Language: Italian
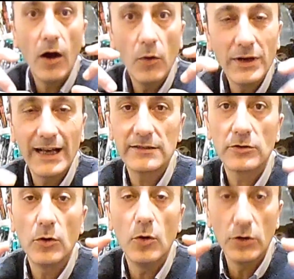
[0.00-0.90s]
o un
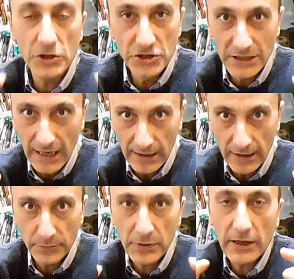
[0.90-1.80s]
nastro
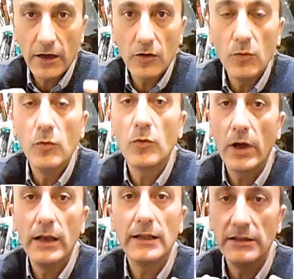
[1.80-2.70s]
originale perché
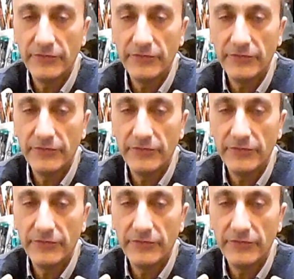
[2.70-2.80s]
comunque la